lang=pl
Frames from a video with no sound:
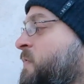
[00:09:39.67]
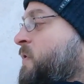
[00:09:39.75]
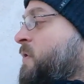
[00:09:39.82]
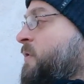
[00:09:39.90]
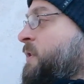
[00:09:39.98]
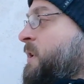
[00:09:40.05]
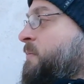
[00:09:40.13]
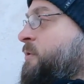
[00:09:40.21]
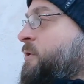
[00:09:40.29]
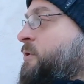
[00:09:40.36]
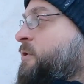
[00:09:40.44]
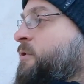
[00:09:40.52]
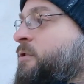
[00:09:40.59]
Wygląda
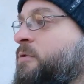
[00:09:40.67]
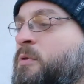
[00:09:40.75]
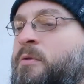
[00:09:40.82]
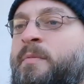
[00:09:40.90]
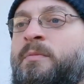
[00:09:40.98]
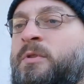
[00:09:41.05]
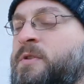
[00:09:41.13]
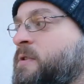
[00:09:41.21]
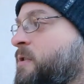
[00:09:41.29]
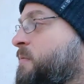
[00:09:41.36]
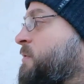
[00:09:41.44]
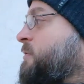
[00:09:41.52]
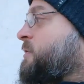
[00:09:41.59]
brzydziej niż mógłbym to
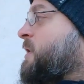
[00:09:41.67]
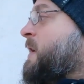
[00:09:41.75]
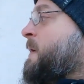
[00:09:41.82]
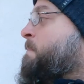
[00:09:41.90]
zrobić.